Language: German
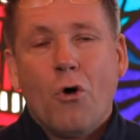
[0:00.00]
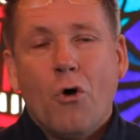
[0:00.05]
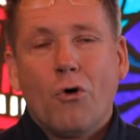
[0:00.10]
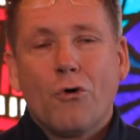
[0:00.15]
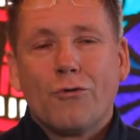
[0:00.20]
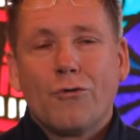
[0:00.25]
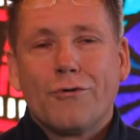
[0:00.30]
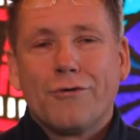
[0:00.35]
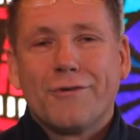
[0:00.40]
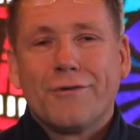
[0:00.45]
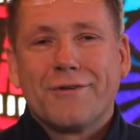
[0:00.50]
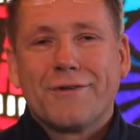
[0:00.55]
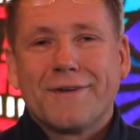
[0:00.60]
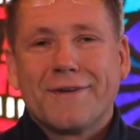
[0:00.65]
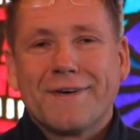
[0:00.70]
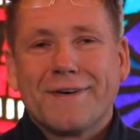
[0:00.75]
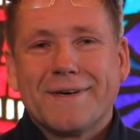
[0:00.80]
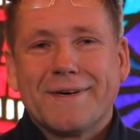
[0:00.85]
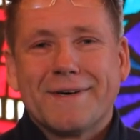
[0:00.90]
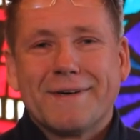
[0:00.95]
Und
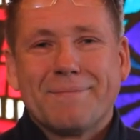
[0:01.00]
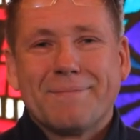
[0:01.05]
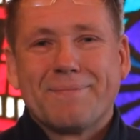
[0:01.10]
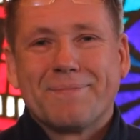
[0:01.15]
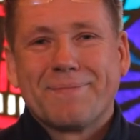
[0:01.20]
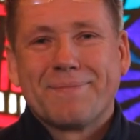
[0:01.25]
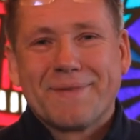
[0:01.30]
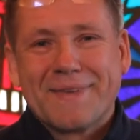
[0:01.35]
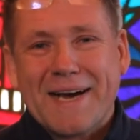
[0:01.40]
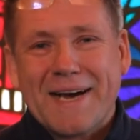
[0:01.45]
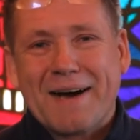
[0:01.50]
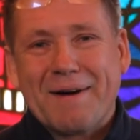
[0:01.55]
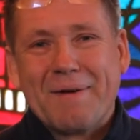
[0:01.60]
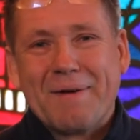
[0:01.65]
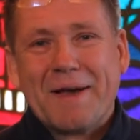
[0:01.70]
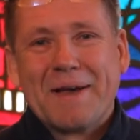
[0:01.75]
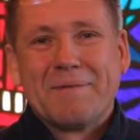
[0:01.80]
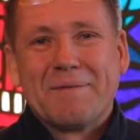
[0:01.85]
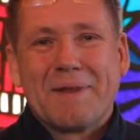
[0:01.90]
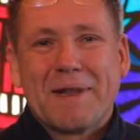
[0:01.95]
äh, ja,
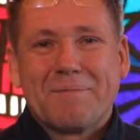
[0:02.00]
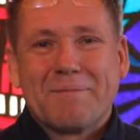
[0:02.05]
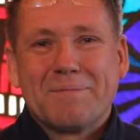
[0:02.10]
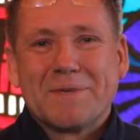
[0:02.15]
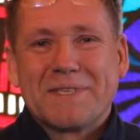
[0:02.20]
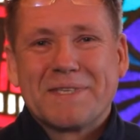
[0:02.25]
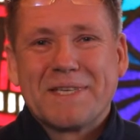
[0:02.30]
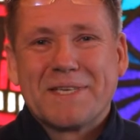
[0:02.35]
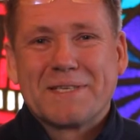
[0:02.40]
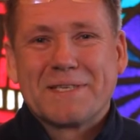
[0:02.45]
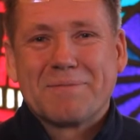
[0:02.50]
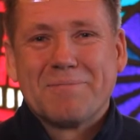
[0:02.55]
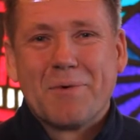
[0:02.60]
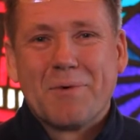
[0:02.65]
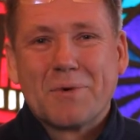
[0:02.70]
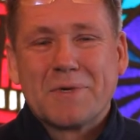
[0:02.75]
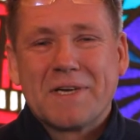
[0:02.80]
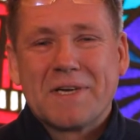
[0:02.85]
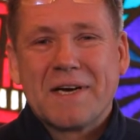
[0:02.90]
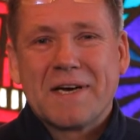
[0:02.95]
dann bis nächsten
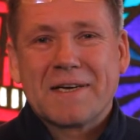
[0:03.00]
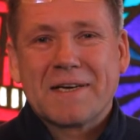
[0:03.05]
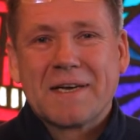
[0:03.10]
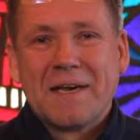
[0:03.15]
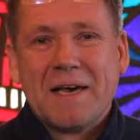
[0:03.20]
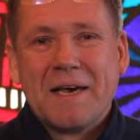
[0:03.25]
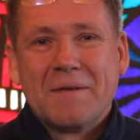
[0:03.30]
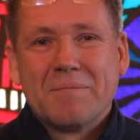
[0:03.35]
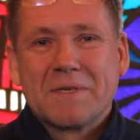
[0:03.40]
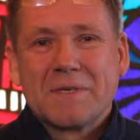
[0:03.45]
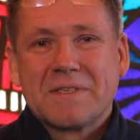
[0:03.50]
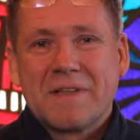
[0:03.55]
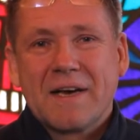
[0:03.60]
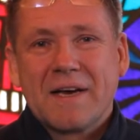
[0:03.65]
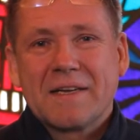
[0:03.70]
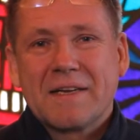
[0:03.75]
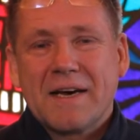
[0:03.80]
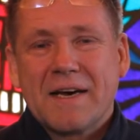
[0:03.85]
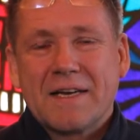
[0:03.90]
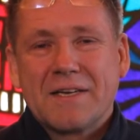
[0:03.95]
Montag. Bis
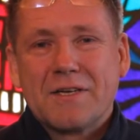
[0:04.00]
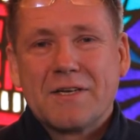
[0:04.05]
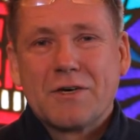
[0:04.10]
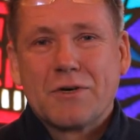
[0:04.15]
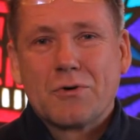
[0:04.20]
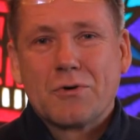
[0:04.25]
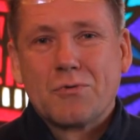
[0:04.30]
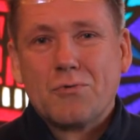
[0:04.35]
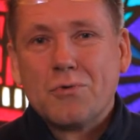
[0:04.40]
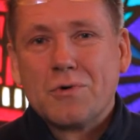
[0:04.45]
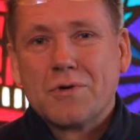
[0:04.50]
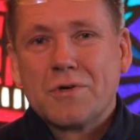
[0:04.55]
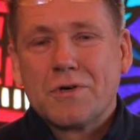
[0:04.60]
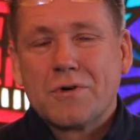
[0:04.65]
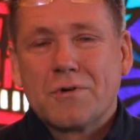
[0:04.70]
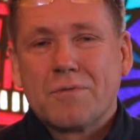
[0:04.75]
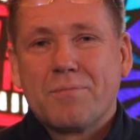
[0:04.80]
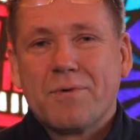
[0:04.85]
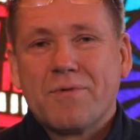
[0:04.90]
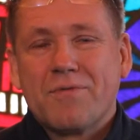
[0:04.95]
dahin eine
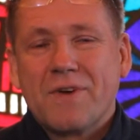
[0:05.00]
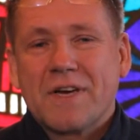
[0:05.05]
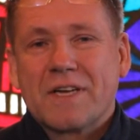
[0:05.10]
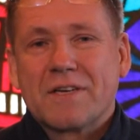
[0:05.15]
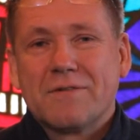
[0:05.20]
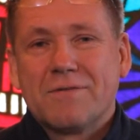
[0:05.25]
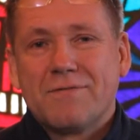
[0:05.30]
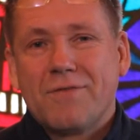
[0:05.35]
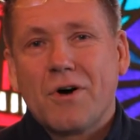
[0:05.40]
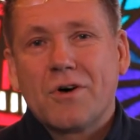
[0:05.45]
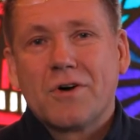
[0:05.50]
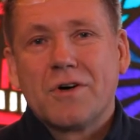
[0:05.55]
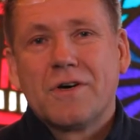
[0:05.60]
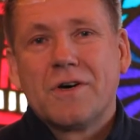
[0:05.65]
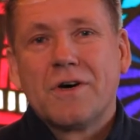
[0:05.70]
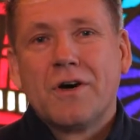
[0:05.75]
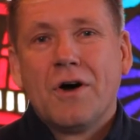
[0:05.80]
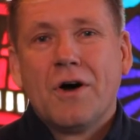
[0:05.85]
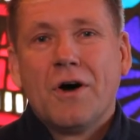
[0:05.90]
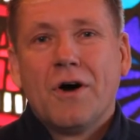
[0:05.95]
gute und bewegte
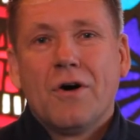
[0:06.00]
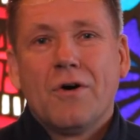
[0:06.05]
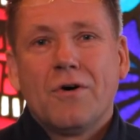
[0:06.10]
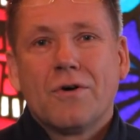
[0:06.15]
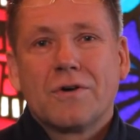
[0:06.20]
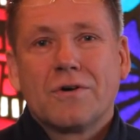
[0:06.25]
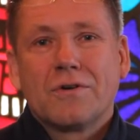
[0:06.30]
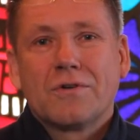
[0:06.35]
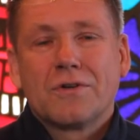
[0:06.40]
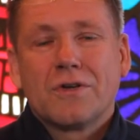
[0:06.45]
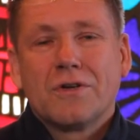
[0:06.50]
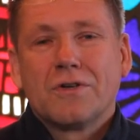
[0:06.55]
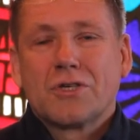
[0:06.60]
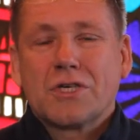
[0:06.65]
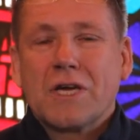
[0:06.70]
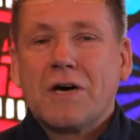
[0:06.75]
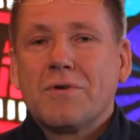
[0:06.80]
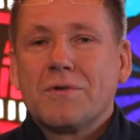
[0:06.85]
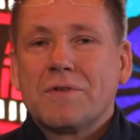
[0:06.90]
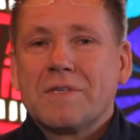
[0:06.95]
Woche und
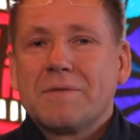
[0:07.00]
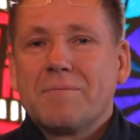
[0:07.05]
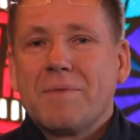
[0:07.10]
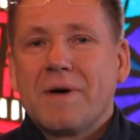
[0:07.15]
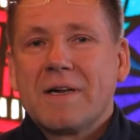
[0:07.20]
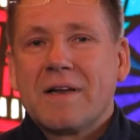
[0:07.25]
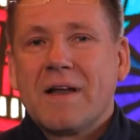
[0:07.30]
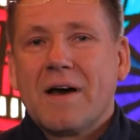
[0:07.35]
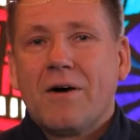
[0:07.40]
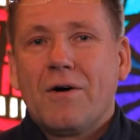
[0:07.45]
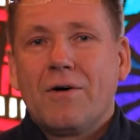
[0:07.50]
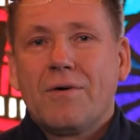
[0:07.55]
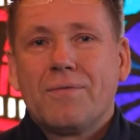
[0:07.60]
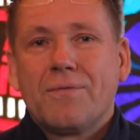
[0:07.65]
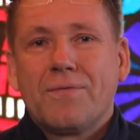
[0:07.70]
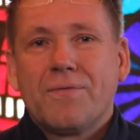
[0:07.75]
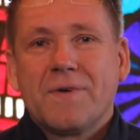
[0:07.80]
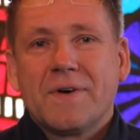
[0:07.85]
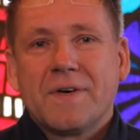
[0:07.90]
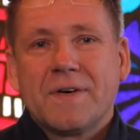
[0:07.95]
schauen Sie mal
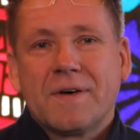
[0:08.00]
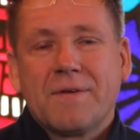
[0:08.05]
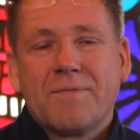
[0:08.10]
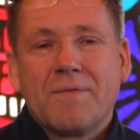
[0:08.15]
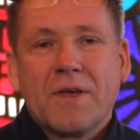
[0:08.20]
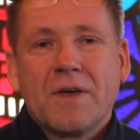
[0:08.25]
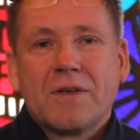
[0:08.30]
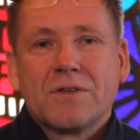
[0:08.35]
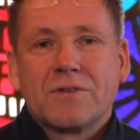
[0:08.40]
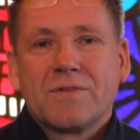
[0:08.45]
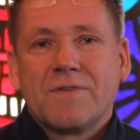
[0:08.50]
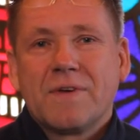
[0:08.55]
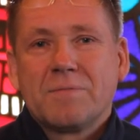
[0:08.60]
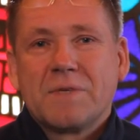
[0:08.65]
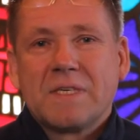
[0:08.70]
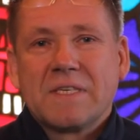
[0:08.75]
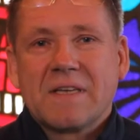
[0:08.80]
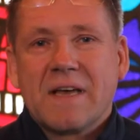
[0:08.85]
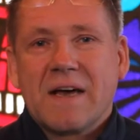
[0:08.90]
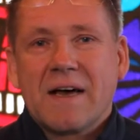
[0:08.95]
darauf, äh, zu wem
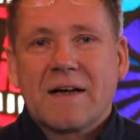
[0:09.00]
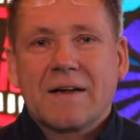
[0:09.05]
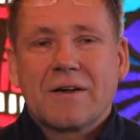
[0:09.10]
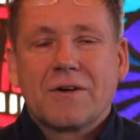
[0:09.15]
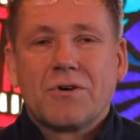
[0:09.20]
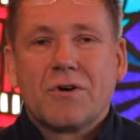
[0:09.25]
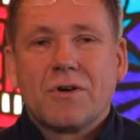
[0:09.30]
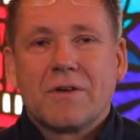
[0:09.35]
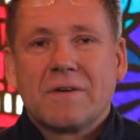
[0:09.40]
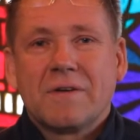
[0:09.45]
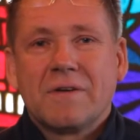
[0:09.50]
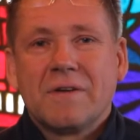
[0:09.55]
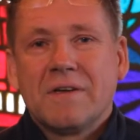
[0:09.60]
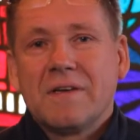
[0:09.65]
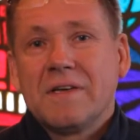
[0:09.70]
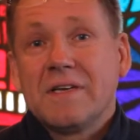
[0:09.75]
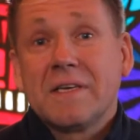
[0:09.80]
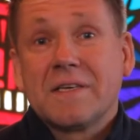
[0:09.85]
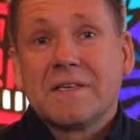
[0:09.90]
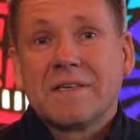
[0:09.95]
Sie sagen können,
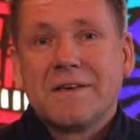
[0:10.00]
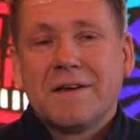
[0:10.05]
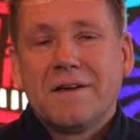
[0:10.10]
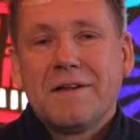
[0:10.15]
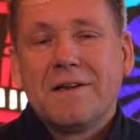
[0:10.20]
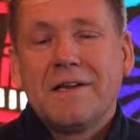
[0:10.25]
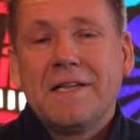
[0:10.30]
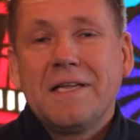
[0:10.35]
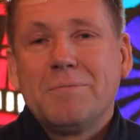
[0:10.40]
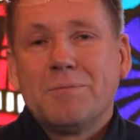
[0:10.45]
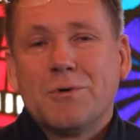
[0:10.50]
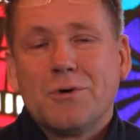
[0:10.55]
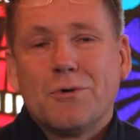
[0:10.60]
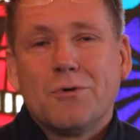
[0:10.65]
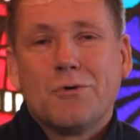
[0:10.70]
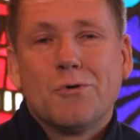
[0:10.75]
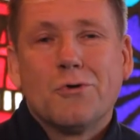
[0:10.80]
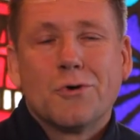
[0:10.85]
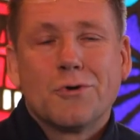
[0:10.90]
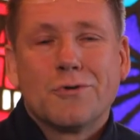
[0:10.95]
ich liebe
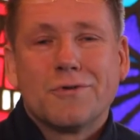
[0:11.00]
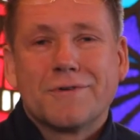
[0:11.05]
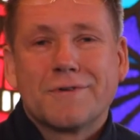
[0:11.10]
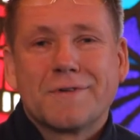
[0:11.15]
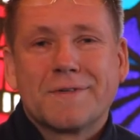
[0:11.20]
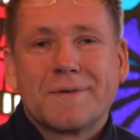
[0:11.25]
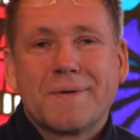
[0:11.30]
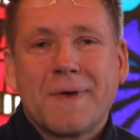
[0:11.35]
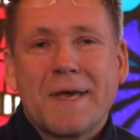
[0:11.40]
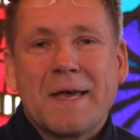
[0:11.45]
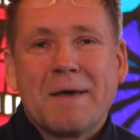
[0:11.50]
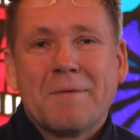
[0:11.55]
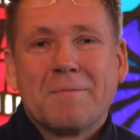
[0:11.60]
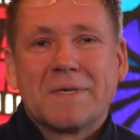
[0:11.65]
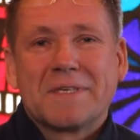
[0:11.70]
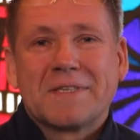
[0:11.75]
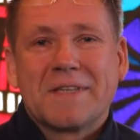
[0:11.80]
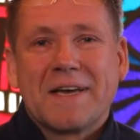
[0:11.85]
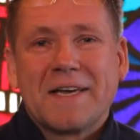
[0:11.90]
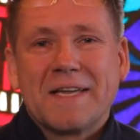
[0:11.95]
uns.
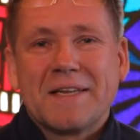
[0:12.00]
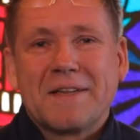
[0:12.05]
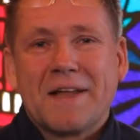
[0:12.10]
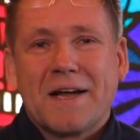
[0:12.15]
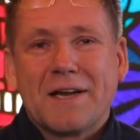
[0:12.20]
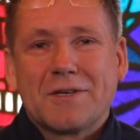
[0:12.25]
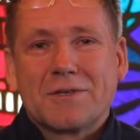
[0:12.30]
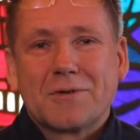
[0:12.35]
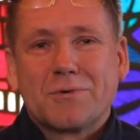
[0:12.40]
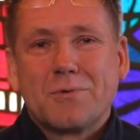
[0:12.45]
Bis dahin alles